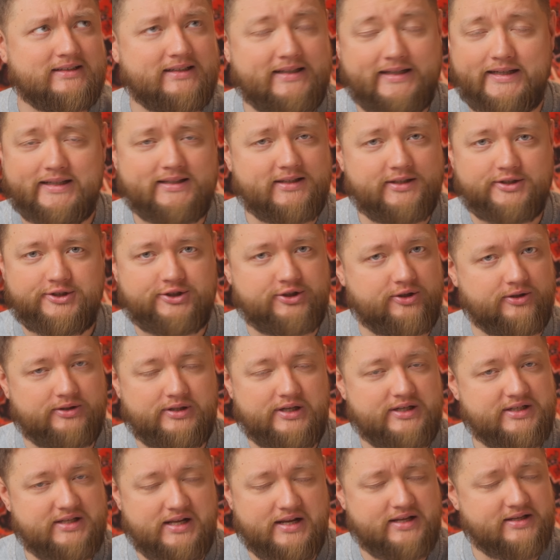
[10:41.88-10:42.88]
это
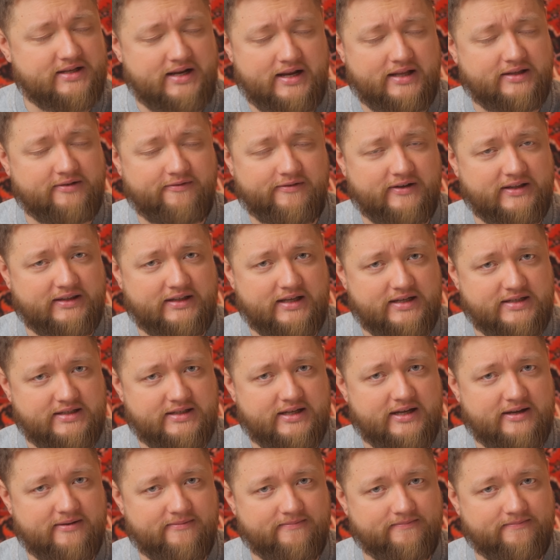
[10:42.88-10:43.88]
что-то из разряда фантастики.